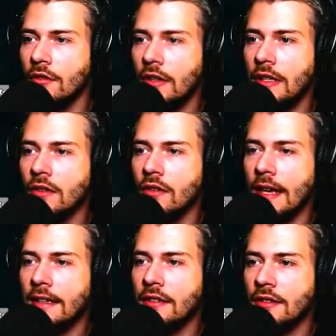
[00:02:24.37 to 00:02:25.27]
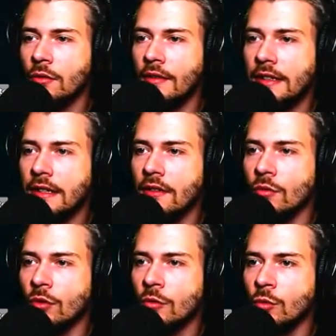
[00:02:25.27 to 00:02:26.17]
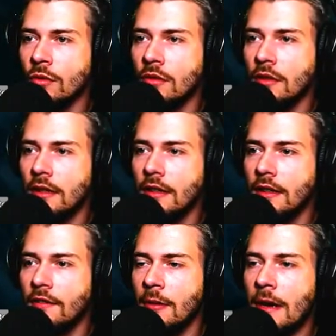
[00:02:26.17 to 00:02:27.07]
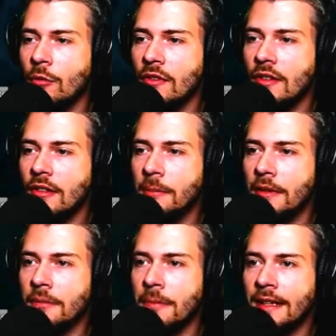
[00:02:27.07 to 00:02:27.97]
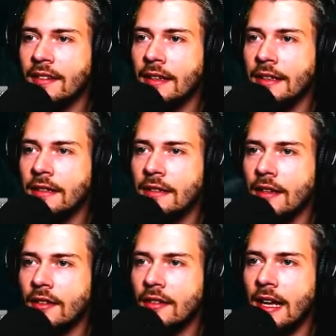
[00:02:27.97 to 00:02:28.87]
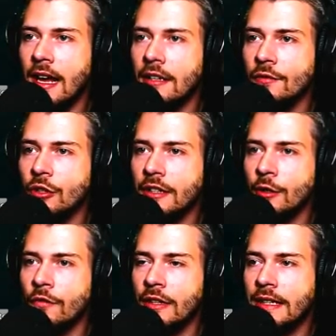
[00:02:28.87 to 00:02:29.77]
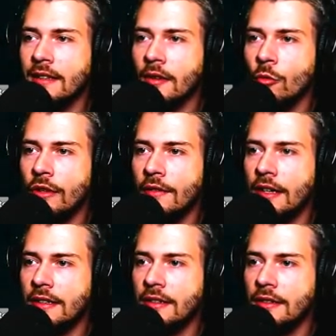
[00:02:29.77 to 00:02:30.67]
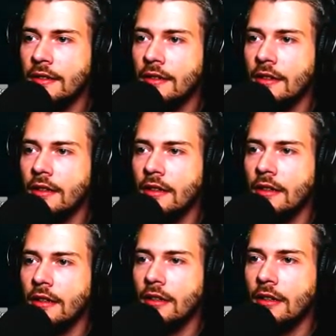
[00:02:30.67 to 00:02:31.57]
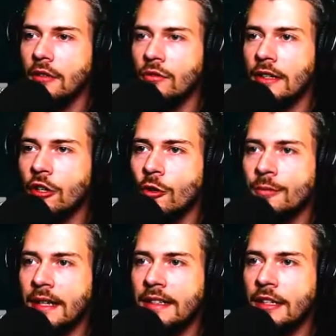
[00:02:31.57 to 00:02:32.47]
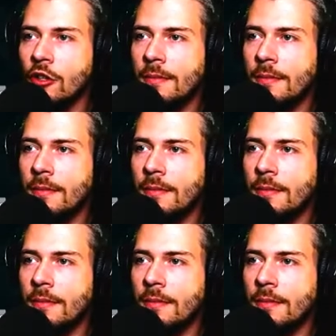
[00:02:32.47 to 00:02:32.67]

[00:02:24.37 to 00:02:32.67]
Deswegen ist es eigentlich soweit ganz in Ordnung. Wir machen uns jetzt hier ein bisschen Platz nach hinten, dass das gerade wird. Dann können wir den Zaun erweitern. Und dann kommt halt hier